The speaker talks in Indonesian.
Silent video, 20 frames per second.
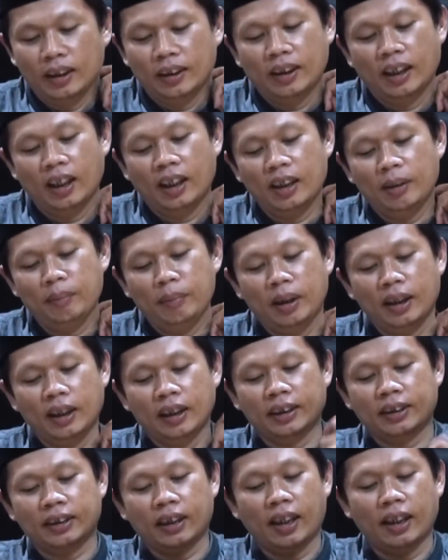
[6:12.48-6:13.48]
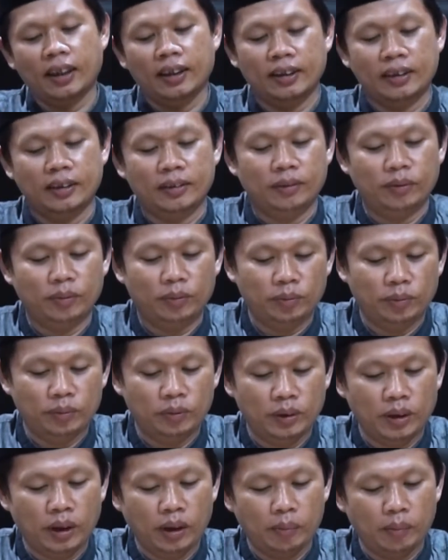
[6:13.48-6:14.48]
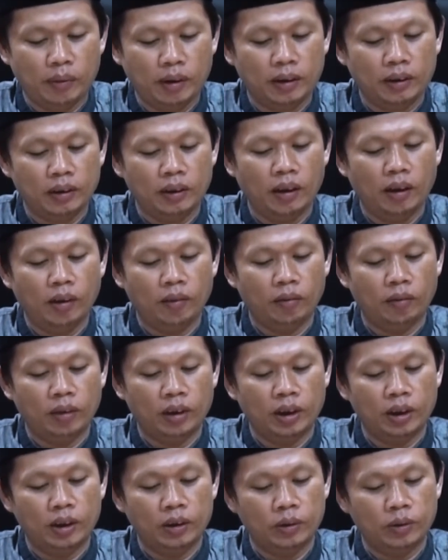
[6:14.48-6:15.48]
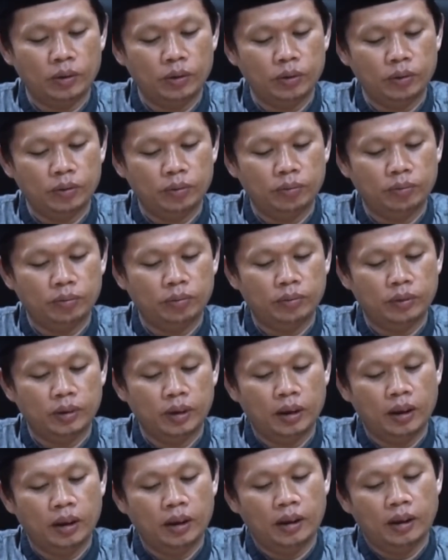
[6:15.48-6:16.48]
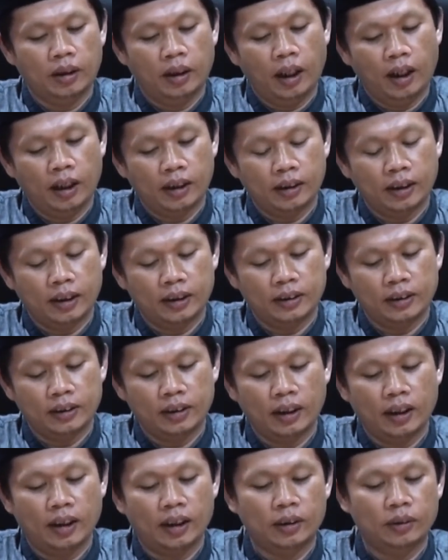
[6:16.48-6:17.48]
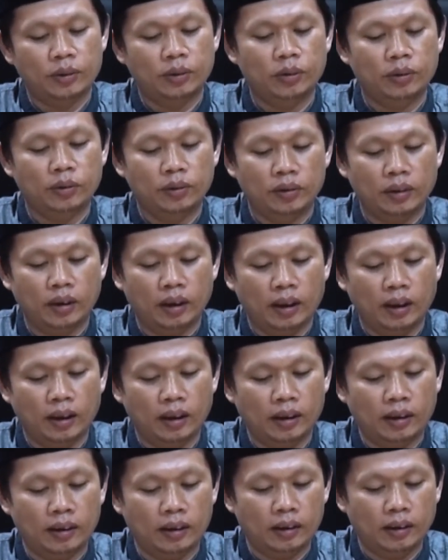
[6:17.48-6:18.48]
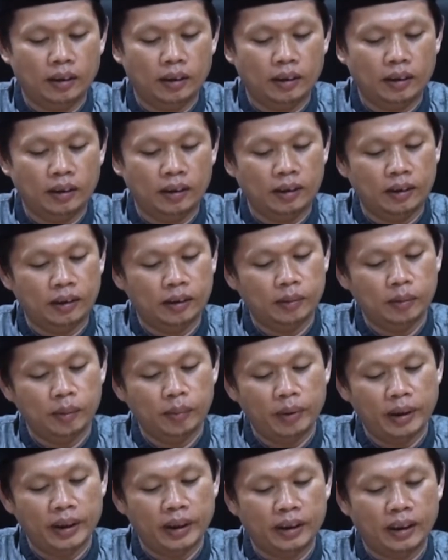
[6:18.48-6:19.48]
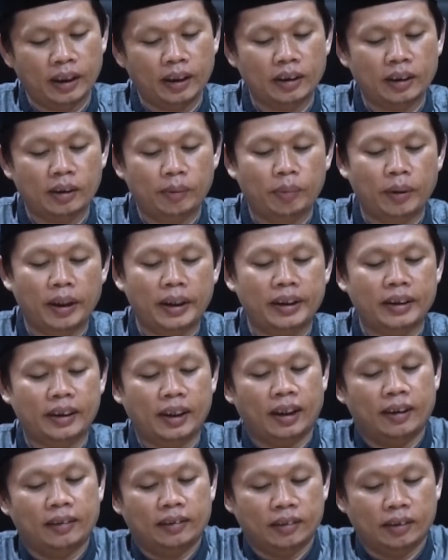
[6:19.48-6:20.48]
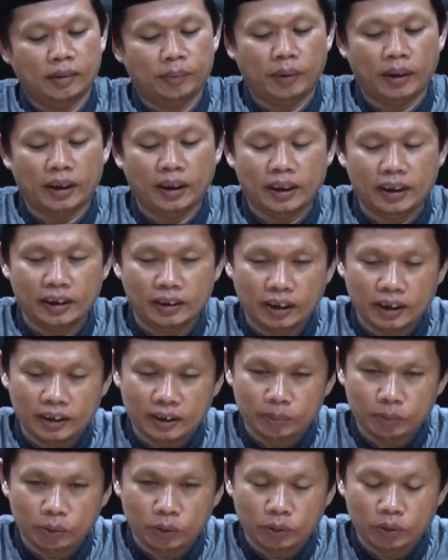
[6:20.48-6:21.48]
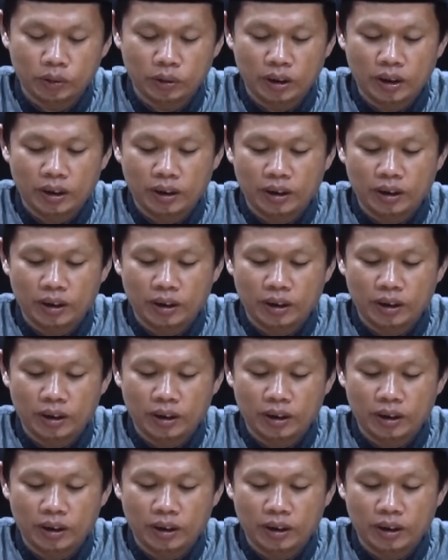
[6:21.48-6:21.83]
Daimil isani yang mana Allah itu akan selalu uh, memberikan kebaikan kepada kita semua